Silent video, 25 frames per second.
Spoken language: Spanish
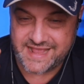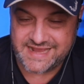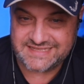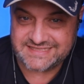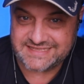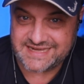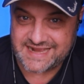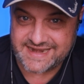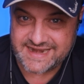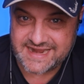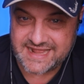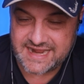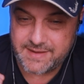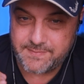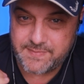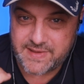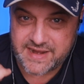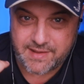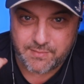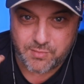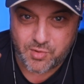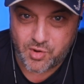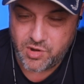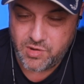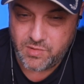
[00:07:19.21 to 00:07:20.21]
es ganar
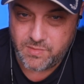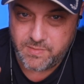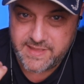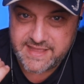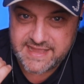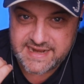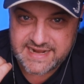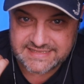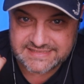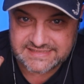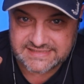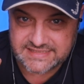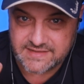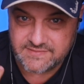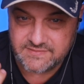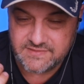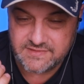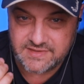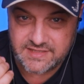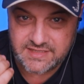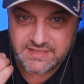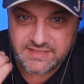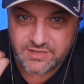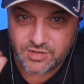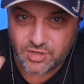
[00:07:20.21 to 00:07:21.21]
para volver a
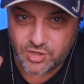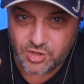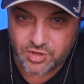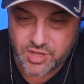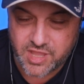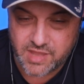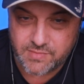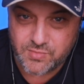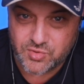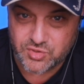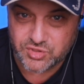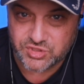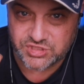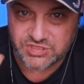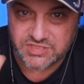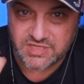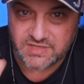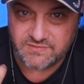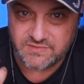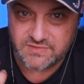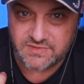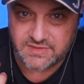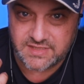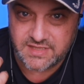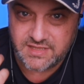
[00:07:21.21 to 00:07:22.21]
sentir lo que hemos
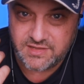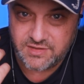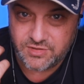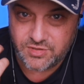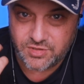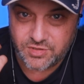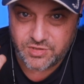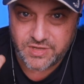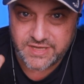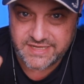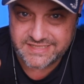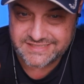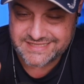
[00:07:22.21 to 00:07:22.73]
sentido,